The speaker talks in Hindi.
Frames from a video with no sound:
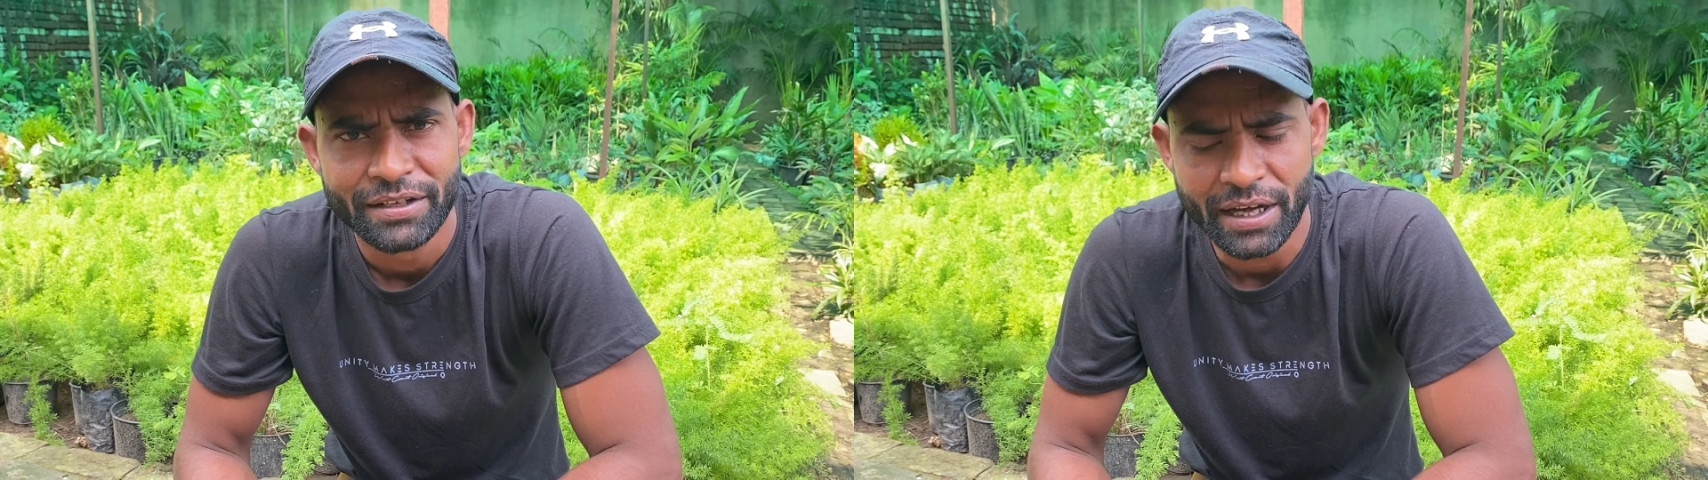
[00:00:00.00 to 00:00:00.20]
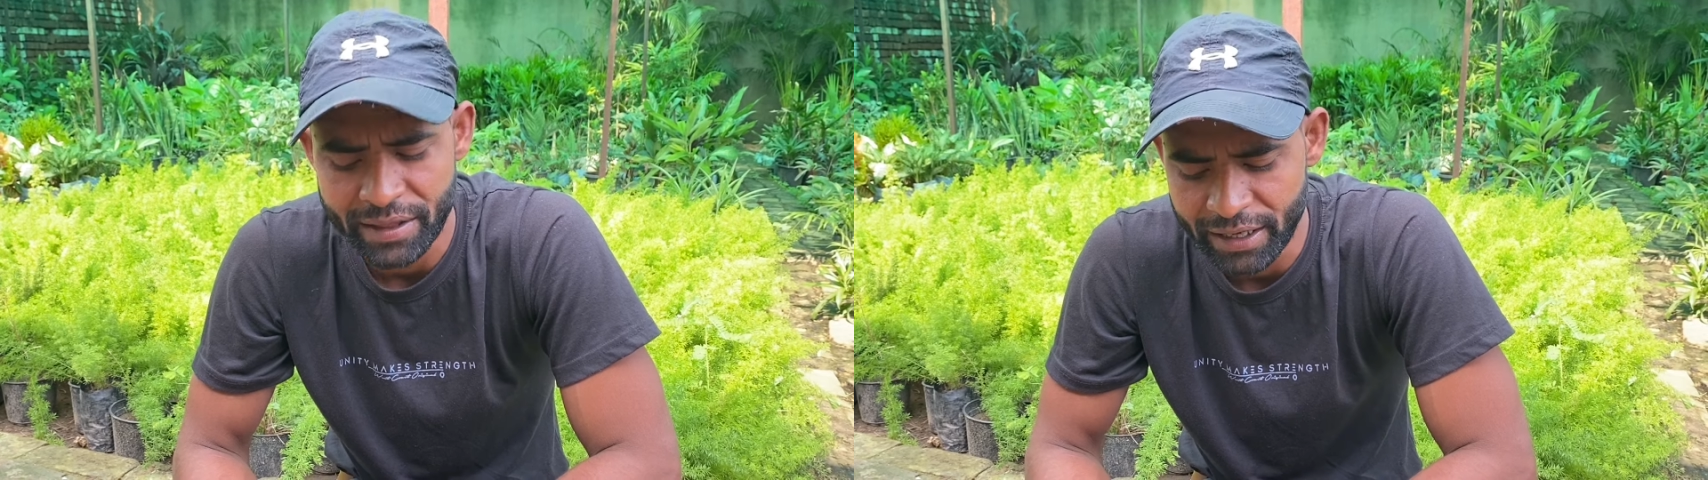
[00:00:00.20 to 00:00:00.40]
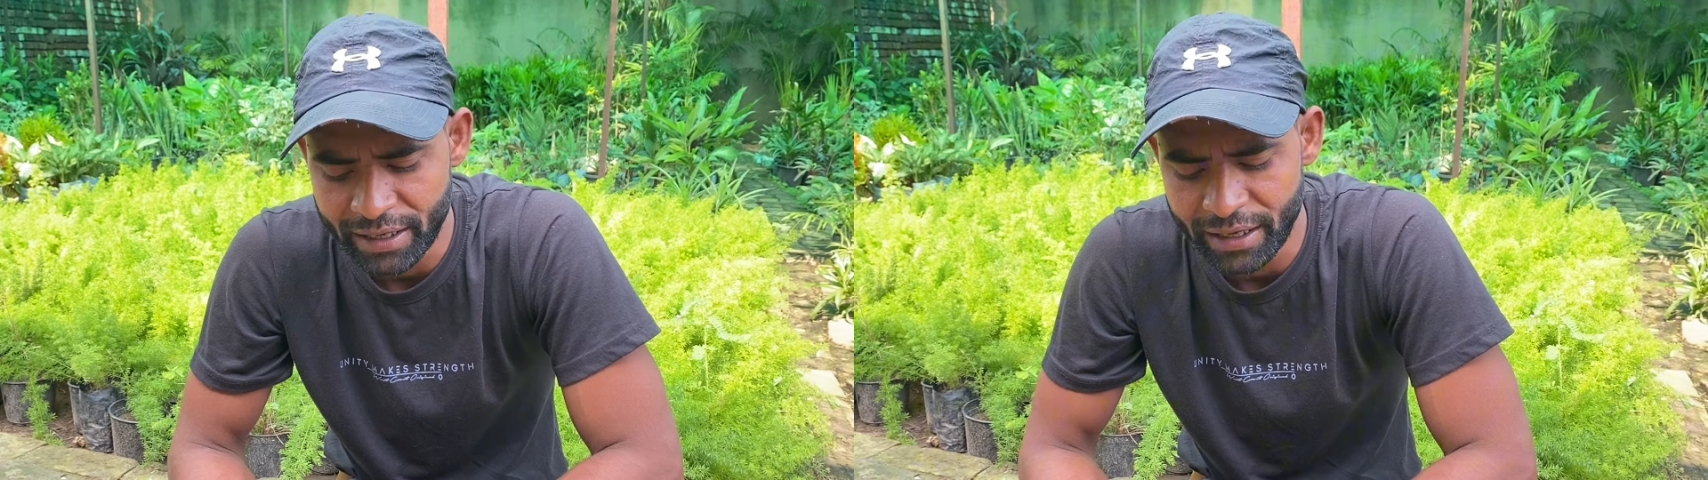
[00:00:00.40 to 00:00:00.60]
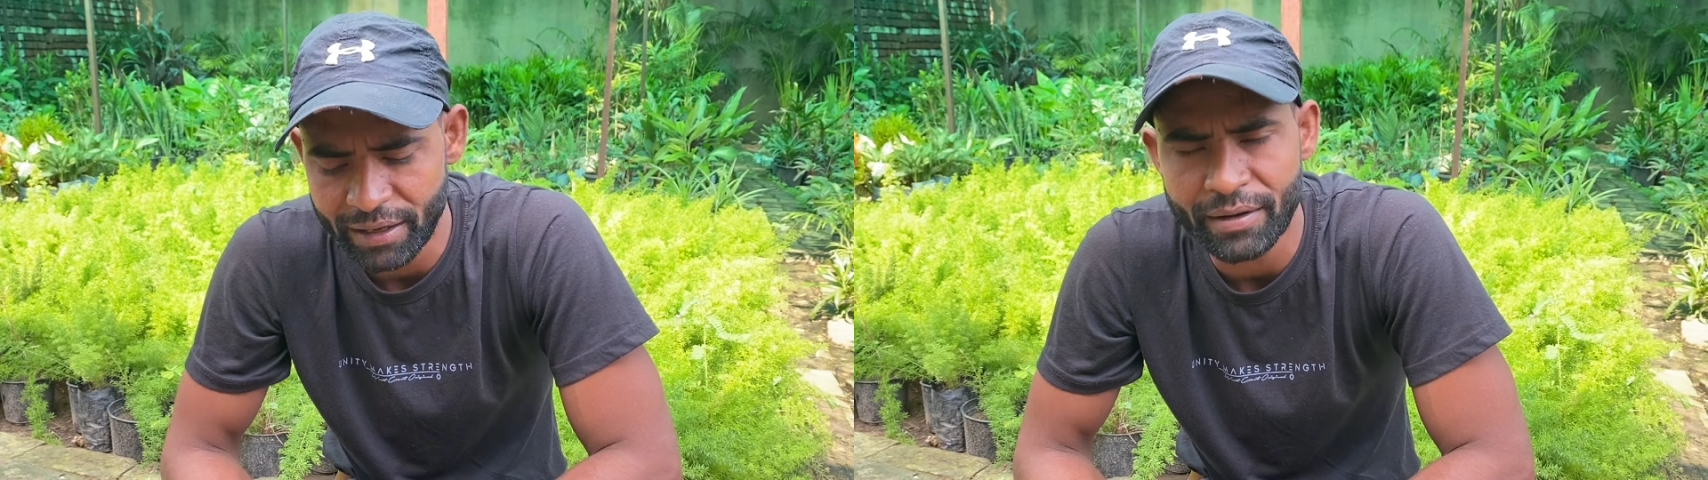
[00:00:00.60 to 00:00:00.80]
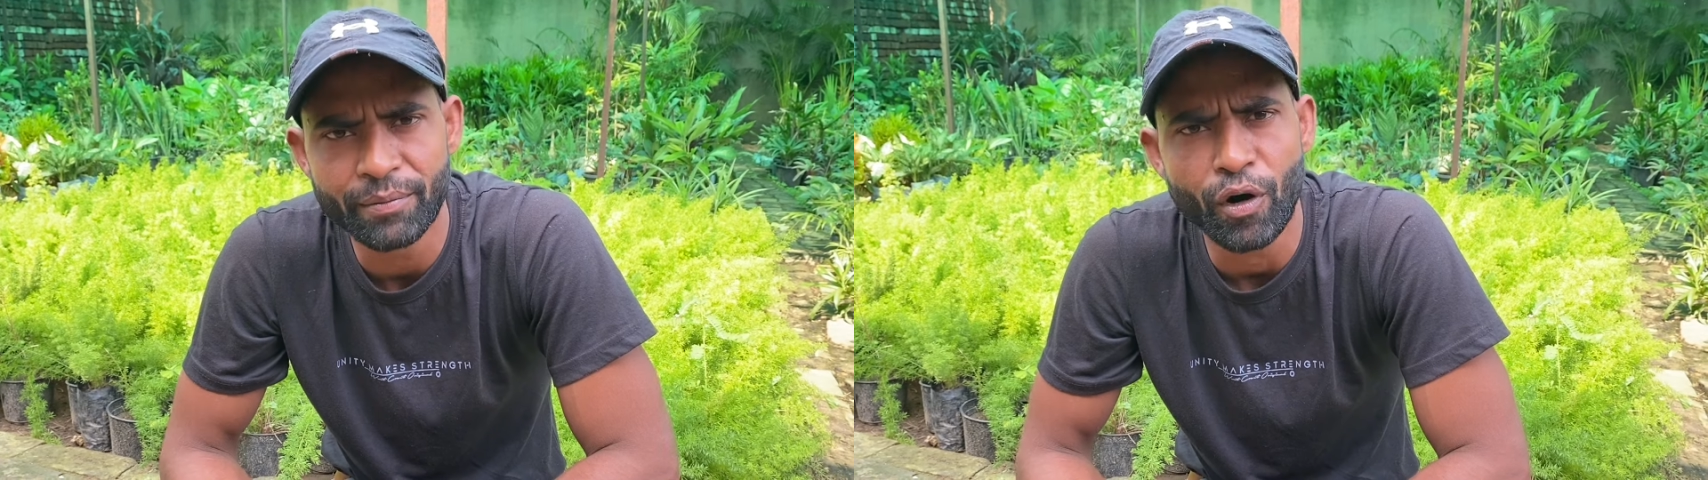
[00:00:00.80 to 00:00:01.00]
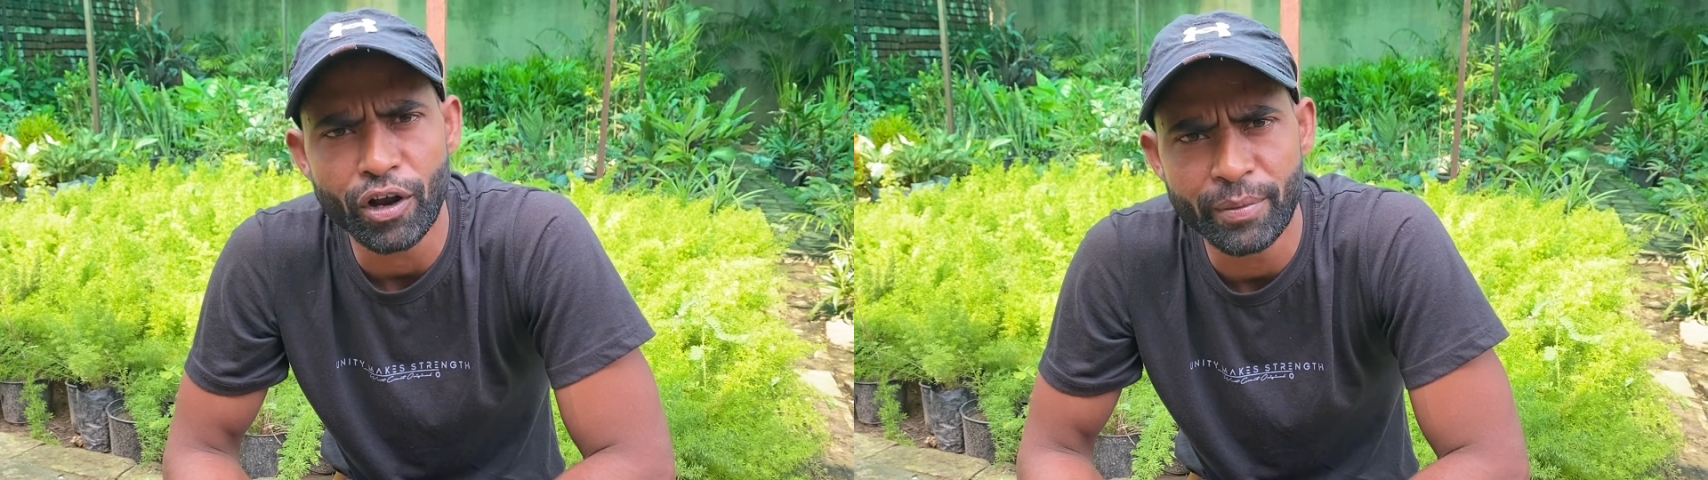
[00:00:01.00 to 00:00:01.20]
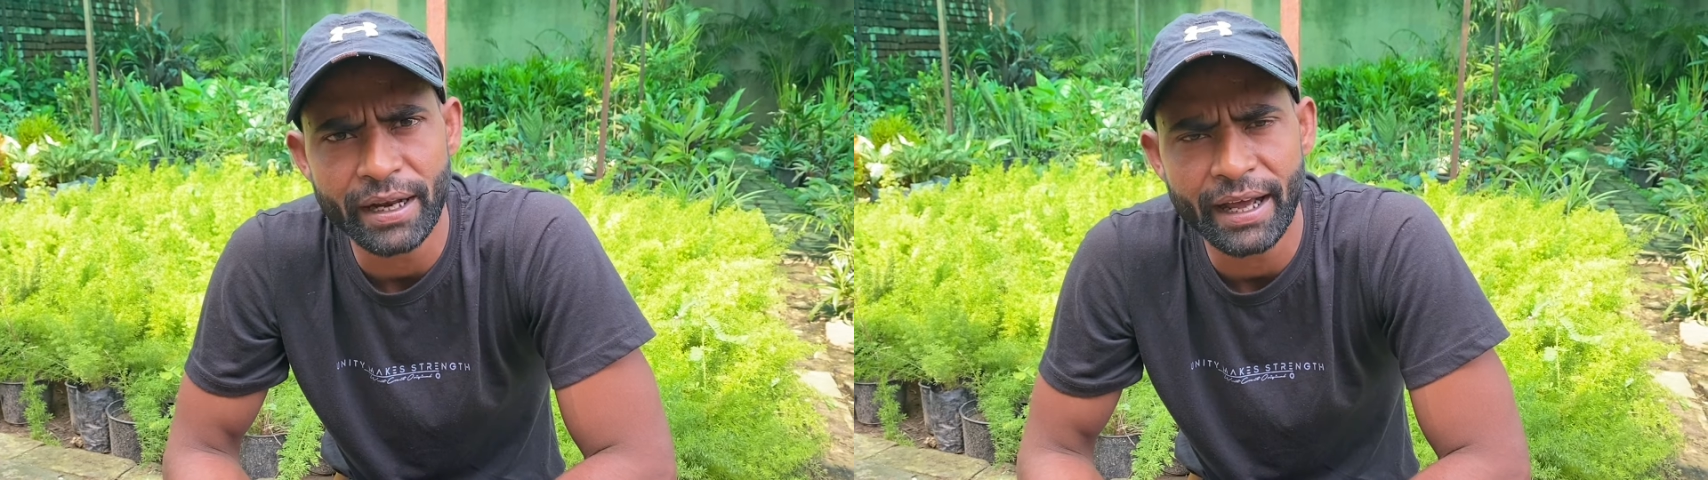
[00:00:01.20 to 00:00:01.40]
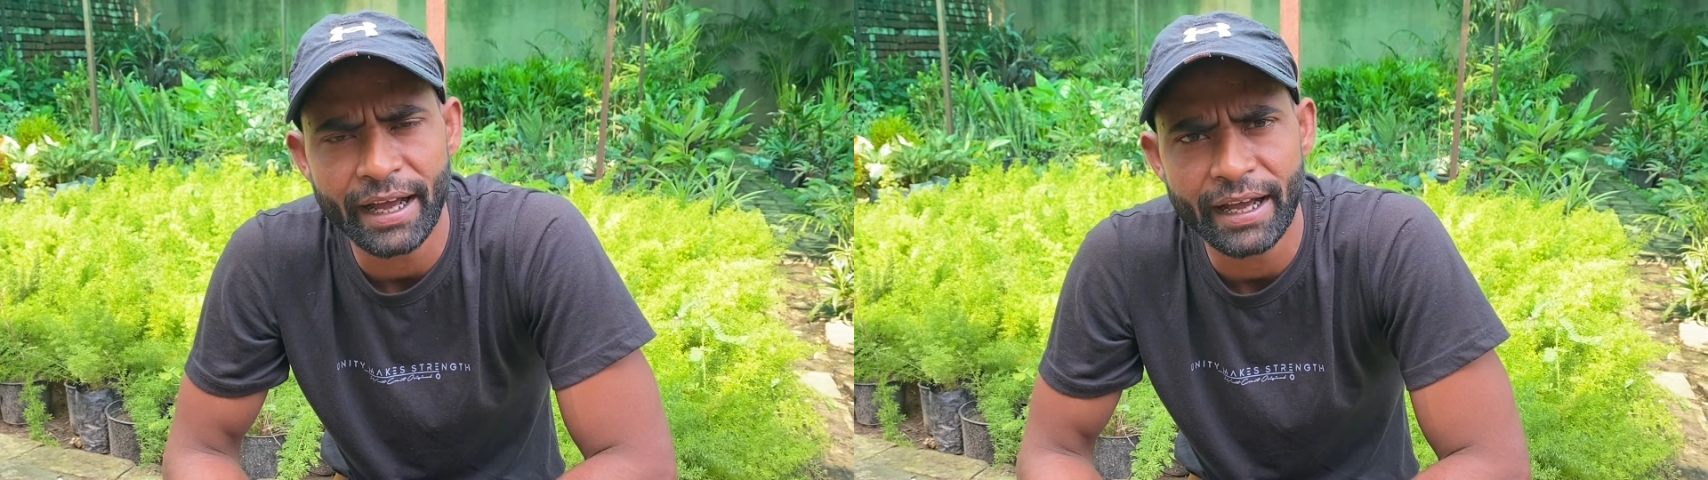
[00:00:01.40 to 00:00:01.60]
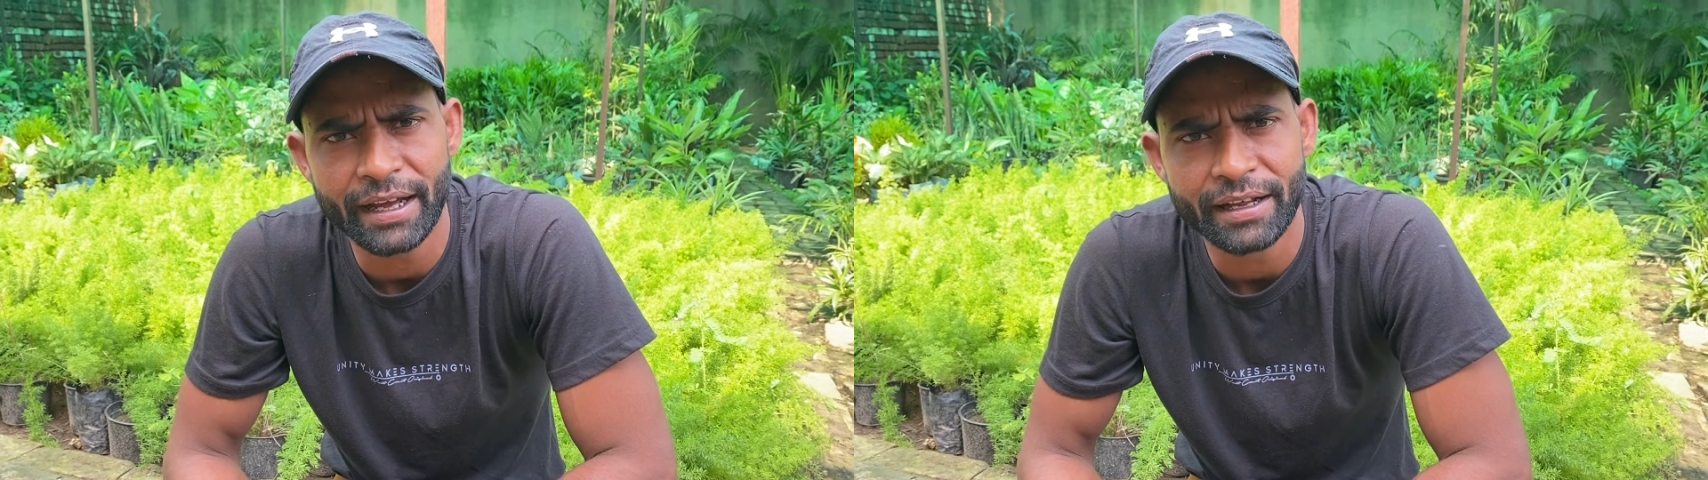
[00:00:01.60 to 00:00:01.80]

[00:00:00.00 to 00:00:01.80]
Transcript: जैसे कि बॉन मिल है